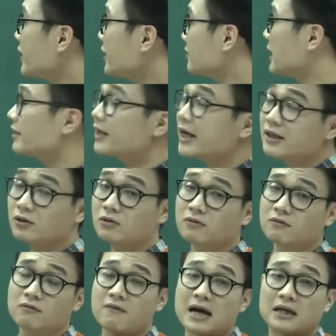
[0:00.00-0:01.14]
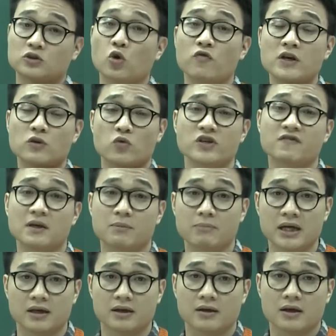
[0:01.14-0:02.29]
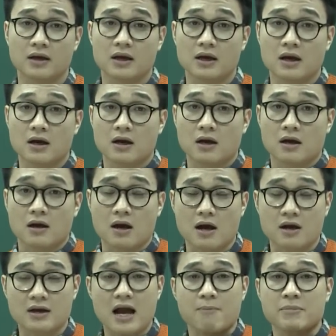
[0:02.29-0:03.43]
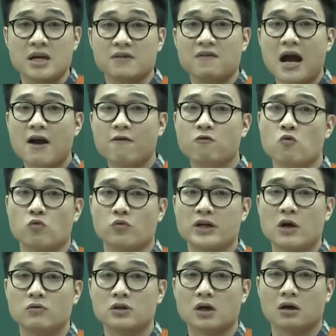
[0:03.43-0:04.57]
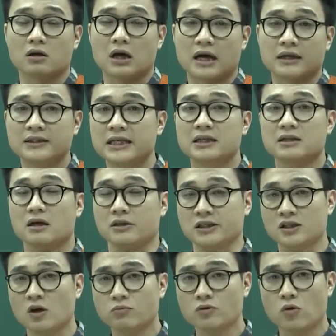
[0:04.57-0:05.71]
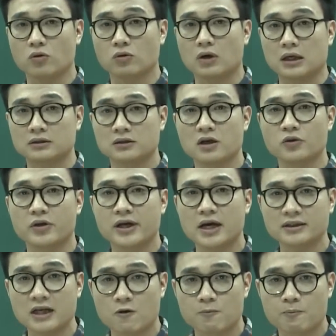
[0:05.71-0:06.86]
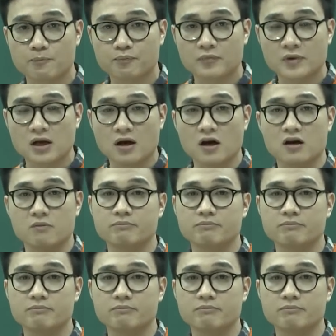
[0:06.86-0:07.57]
nét tính cách và số phận của nhân vật Mỹ. À, cả Mỹ và A Phủ đều được à, nhìn ở những góc độ à, tương đối khác nhau. Ở